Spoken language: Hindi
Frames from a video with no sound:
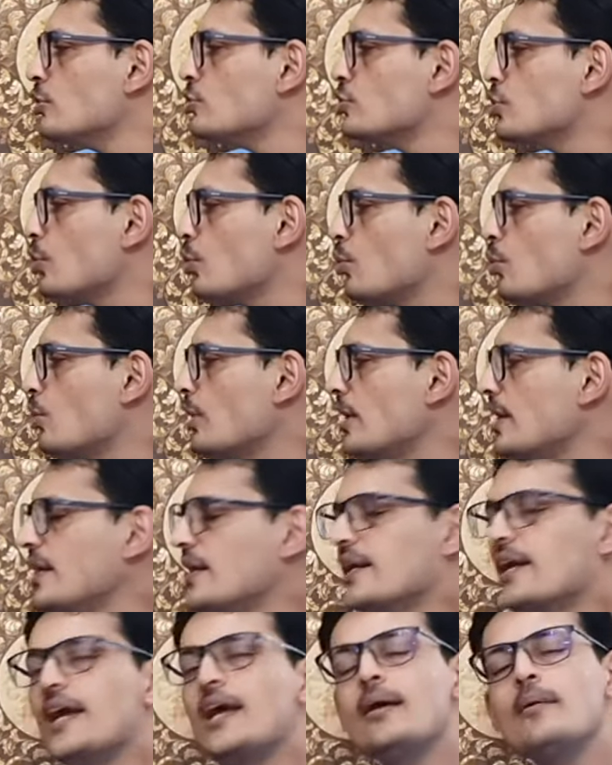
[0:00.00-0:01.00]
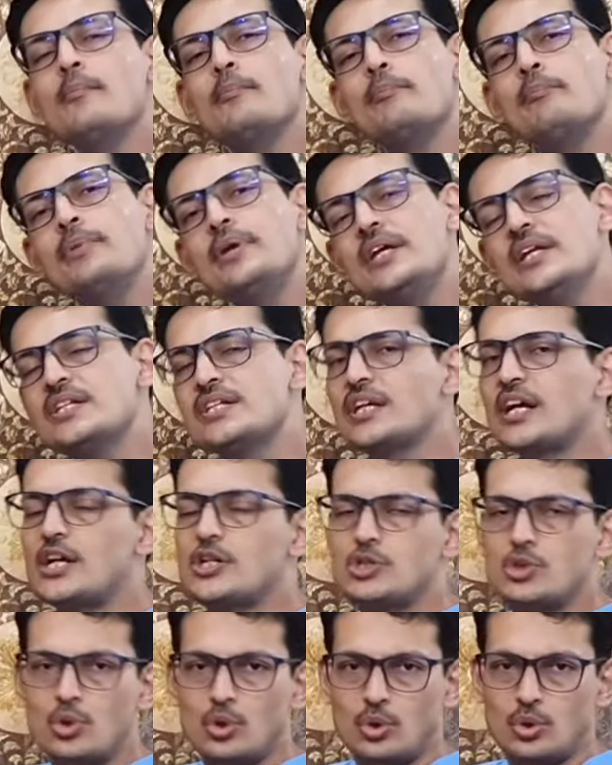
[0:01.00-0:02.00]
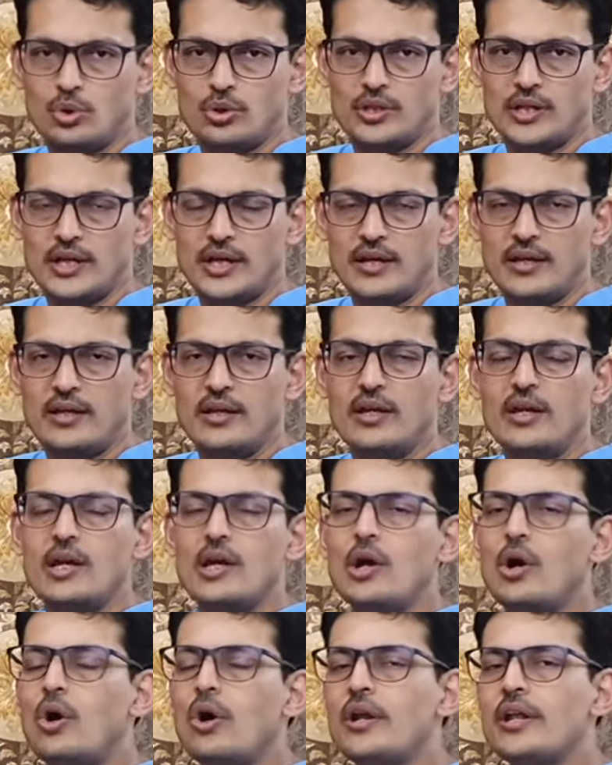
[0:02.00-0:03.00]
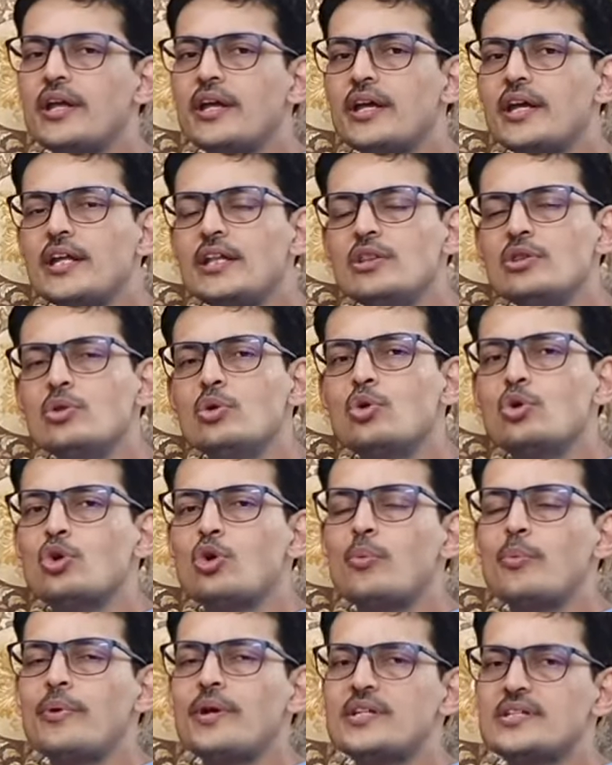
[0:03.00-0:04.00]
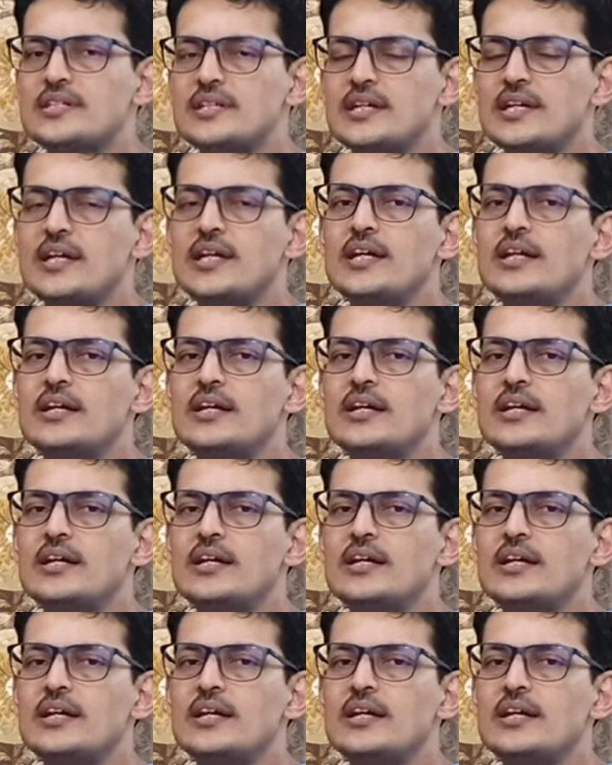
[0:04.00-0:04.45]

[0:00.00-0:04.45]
जो उंगली के बीच का जोड़ होता है और इन दोनों में से